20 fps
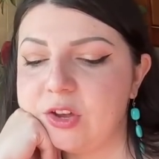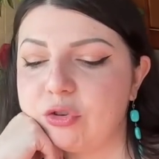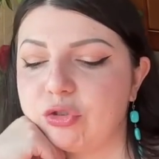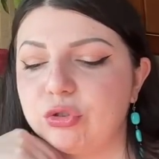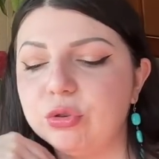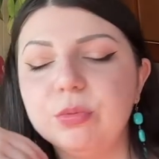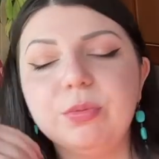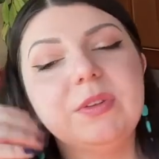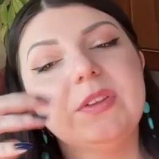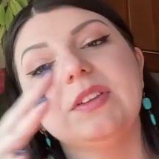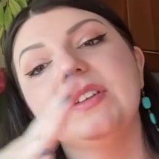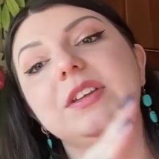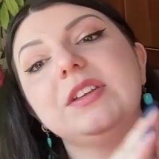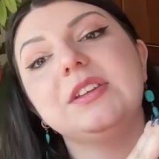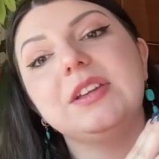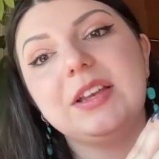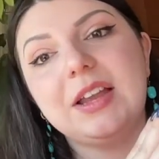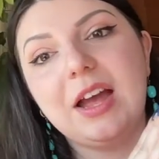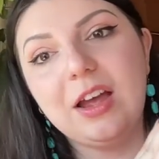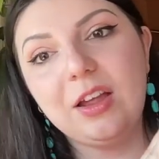Что вас
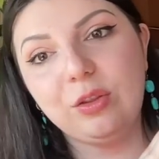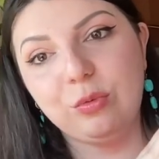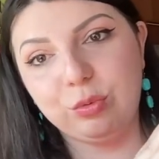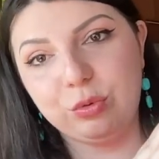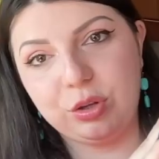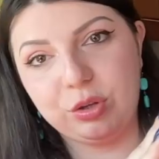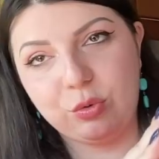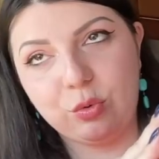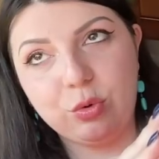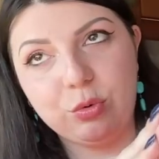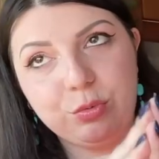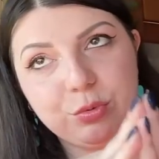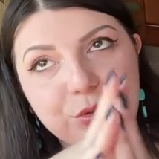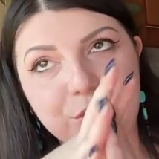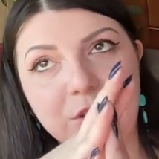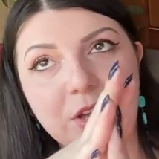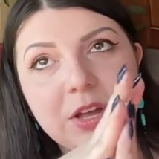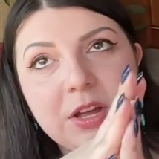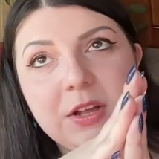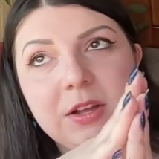наделяет вот такой
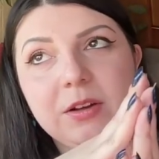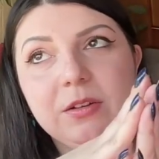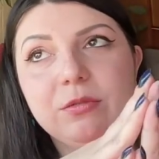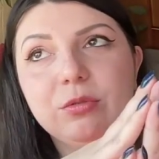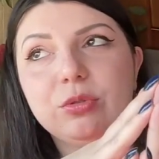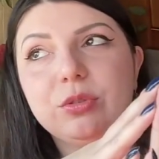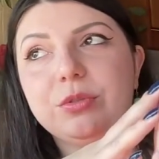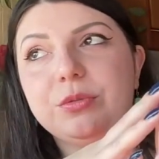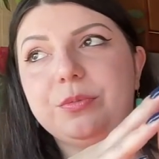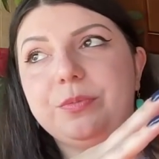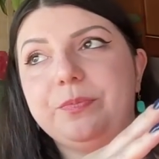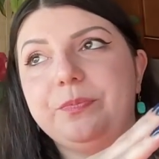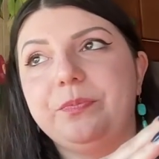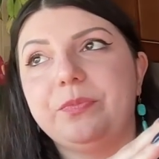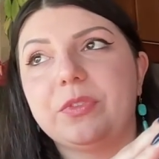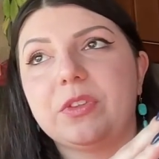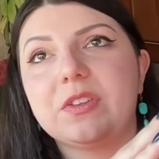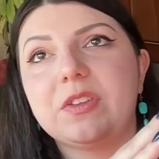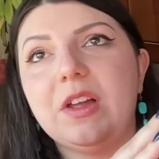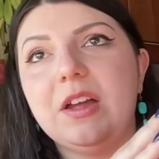вот, вот
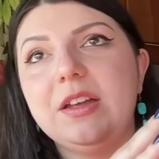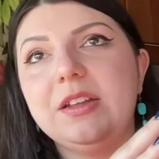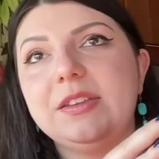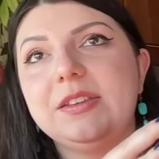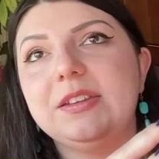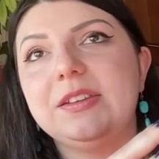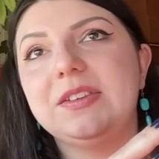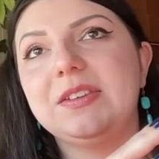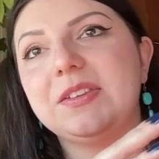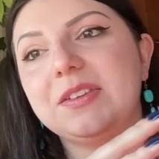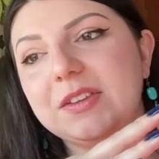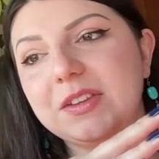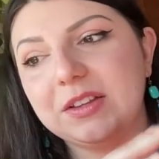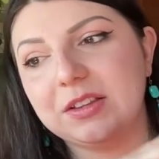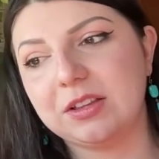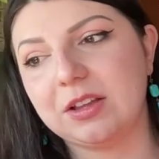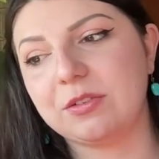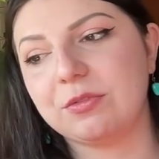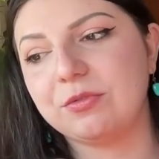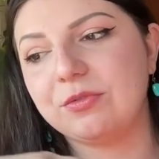знаете,
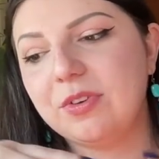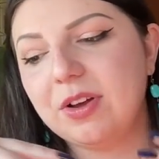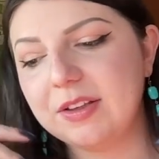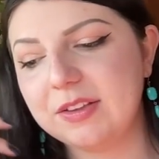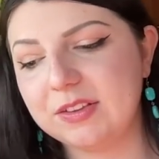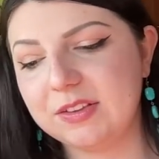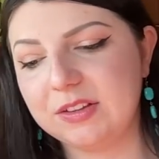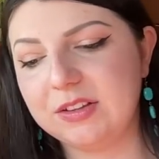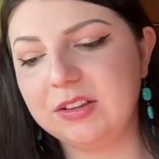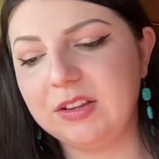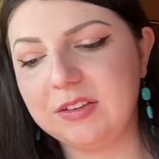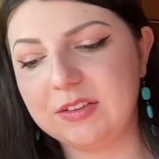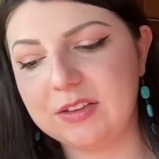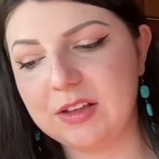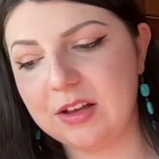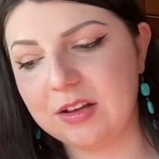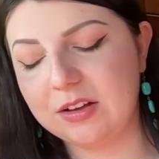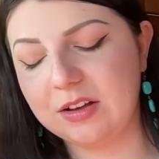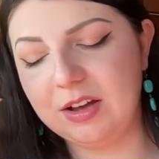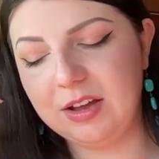силой? В вас
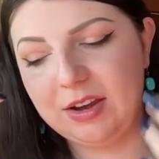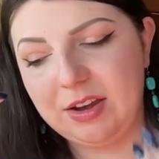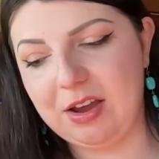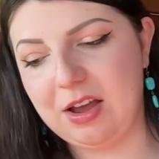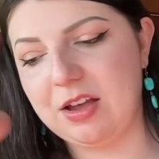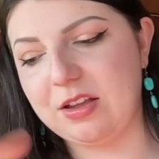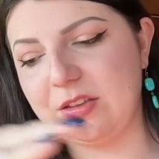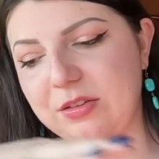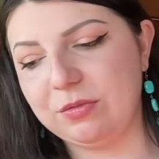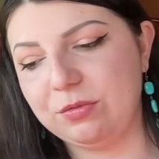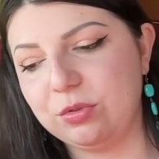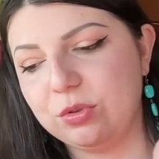глаза горят.